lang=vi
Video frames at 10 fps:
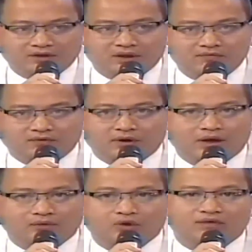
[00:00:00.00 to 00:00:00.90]
viễn thông của nó
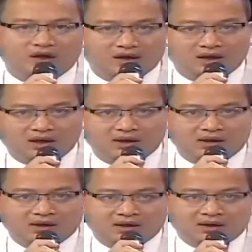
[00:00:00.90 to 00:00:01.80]
là tuyệt vời.
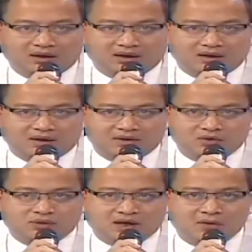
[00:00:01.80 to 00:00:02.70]

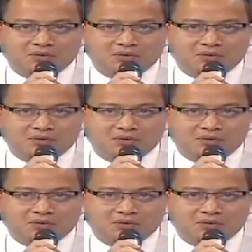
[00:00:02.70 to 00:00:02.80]
Chúng ta